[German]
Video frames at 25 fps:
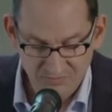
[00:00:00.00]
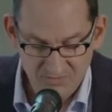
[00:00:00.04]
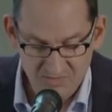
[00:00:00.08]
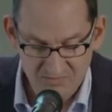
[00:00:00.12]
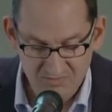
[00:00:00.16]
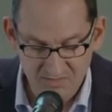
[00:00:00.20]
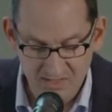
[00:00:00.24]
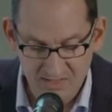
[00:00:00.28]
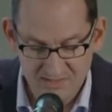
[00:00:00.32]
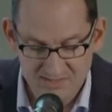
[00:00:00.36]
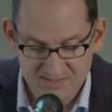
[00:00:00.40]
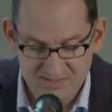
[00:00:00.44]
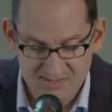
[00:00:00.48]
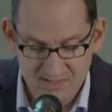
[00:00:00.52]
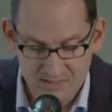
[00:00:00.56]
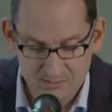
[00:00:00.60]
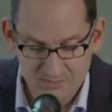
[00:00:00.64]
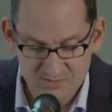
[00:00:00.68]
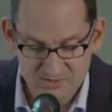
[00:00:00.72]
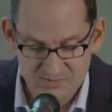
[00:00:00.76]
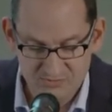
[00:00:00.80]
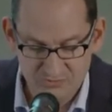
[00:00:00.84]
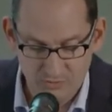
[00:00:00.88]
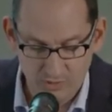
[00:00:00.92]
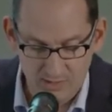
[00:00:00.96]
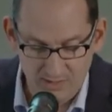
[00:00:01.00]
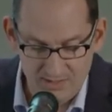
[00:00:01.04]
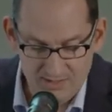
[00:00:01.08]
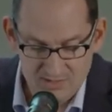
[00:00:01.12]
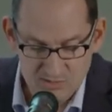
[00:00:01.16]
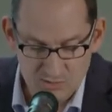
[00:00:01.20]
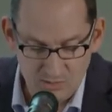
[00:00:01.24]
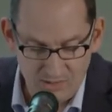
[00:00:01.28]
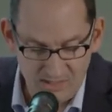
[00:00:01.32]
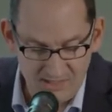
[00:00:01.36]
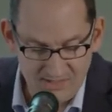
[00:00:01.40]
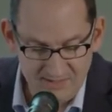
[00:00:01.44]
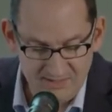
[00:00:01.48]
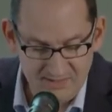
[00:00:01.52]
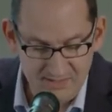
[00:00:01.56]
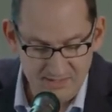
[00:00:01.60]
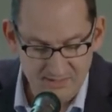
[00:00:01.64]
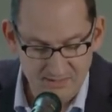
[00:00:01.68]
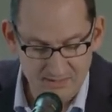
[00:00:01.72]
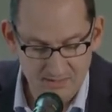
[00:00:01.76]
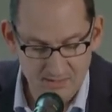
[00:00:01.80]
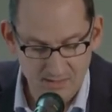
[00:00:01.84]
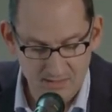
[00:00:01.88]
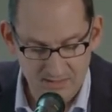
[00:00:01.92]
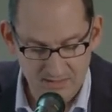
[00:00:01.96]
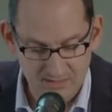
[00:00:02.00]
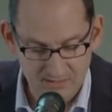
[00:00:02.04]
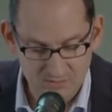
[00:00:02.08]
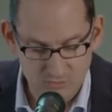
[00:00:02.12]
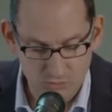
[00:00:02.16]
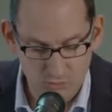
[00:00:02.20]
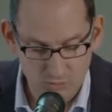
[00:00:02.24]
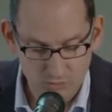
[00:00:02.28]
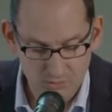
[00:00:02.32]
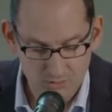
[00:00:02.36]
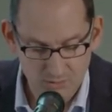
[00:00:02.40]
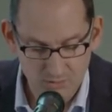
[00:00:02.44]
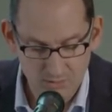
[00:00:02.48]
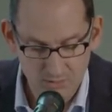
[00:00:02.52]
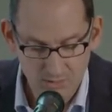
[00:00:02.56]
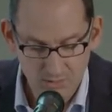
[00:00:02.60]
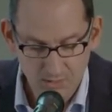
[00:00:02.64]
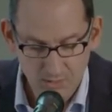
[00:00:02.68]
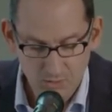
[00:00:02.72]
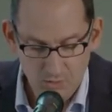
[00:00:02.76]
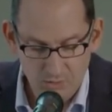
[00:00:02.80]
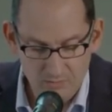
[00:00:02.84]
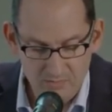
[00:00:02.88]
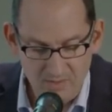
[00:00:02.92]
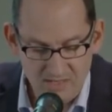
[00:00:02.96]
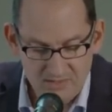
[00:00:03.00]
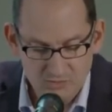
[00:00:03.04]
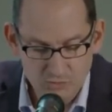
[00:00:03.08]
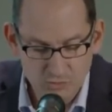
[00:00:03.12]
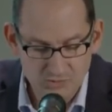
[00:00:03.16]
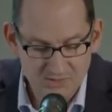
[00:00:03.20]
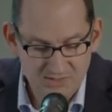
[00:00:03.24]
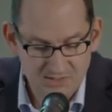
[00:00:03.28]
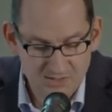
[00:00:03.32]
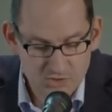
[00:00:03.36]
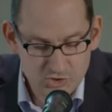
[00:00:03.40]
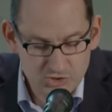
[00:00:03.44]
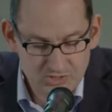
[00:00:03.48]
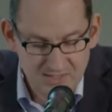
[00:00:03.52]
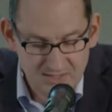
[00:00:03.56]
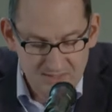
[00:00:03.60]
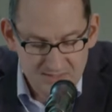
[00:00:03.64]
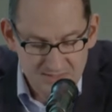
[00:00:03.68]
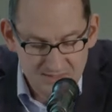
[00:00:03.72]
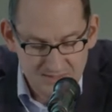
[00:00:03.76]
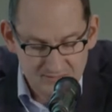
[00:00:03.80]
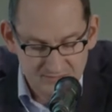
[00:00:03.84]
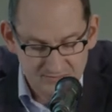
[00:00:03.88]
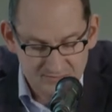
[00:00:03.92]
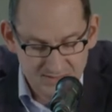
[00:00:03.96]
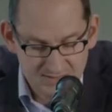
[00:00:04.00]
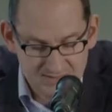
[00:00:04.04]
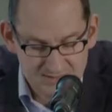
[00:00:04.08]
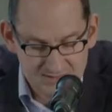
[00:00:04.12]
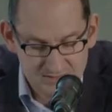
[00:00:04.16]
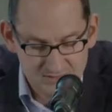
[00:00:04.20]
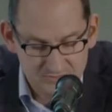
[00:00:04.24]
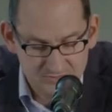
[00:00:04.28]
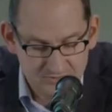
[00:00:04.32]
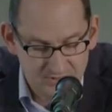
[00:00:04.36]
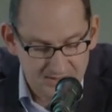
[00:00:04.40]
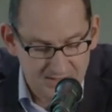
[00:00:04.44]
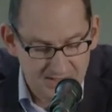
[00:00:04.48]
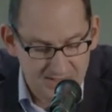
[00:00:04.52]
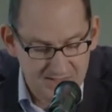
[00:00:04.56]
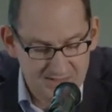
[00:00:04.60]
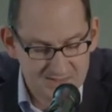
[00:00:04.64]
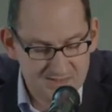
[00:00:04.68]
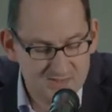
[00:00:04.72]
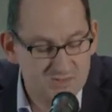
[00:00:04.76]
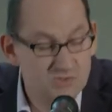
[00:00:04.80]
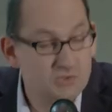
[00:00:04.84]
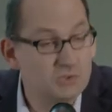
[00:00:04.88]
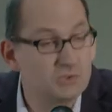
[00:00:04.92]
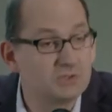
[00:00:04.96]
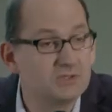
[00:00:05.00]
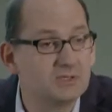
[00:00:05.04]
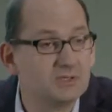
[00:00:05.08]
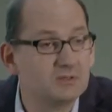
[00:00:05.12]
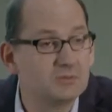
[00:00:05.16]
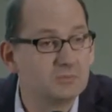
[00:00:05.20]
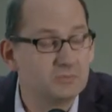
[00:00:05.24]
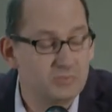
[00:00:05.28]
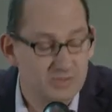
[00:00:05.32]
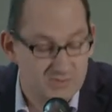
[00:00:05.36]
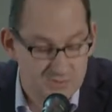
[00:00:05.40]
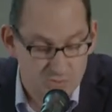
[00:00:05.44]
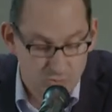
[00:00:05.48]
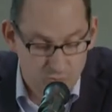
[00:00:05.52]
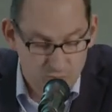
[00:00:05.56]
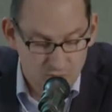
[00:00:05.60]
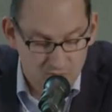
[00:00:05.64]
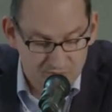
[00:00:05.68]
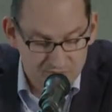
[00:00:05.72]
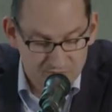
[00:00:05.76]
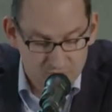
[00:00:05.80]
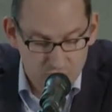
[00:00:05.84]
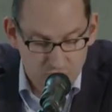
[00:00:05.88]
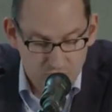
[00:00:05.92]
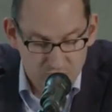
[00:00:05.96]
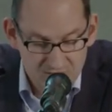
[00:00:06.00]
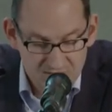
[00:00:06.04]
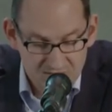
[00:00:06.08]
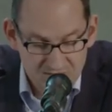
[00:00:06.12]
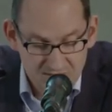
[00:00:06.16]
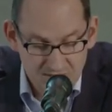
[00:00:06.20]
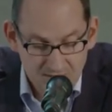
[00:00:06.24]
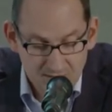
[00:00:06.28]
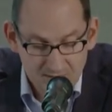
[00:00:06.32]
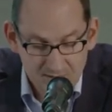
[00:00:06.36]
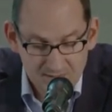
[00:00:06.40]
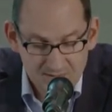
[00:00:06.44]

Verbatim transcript: warnt selbst vor allzu eingängigen Anekdoten und macht durch den ständigen Wechsel von der ersten zur dritten Person offenkundig,